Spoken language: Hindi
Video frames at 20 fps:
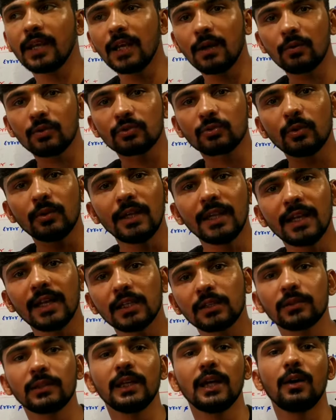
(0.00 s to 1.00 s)
आएगा उसको
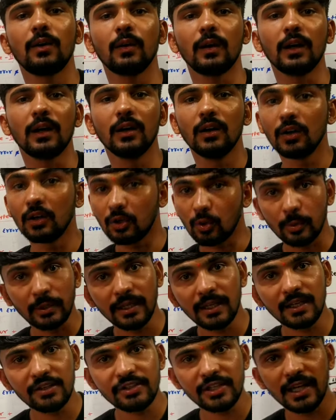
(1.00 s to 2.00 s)
लेगा तो क्या होगा
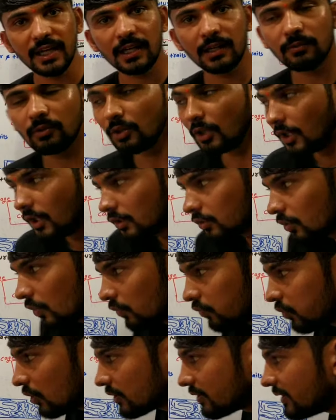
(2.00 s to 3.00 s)
रोने लग जाएगा वो तो
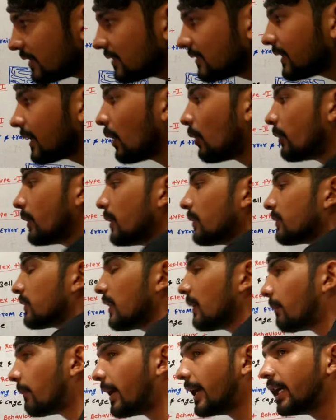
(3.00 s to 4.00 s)
वो चीज क्या हो रही है
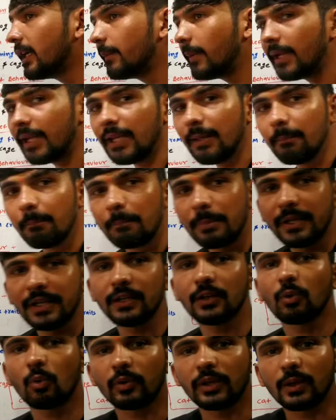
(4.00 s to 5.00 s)
उसके माइंड में
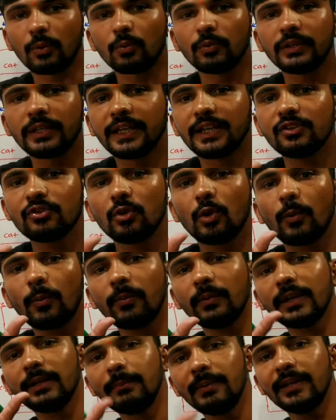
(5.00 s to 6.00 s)
इम्प्रिंट हो रही है उनकी जो
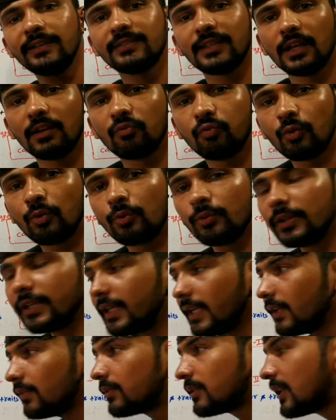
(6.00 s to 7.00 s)
इमेज है वो
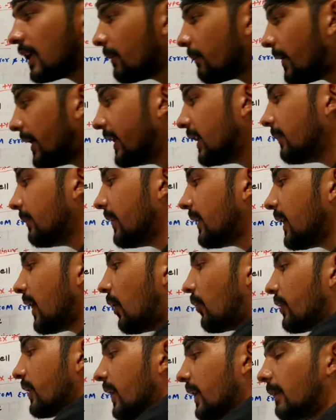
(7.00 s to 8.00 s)
उनके उसके माइंड में क्या
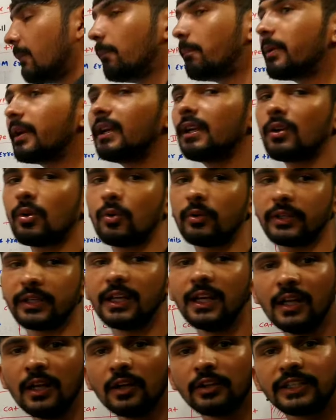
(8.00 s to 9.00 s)
हो रही है इम्प्रिंट हो रही
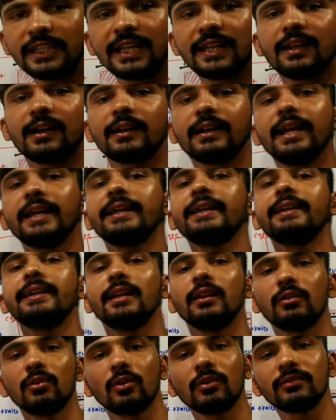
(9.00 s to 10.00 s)
है ये लग रहा है कि
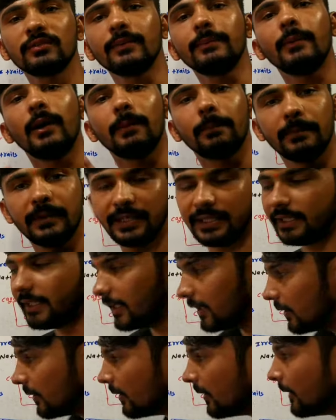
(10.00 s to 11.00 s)
ये लोग सब अपने ही
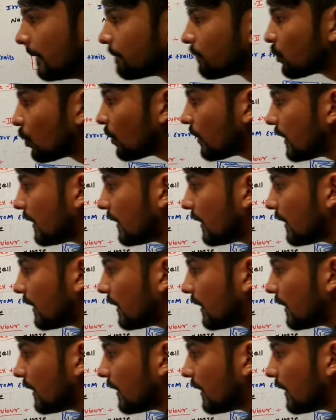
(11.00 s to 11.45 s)
है तो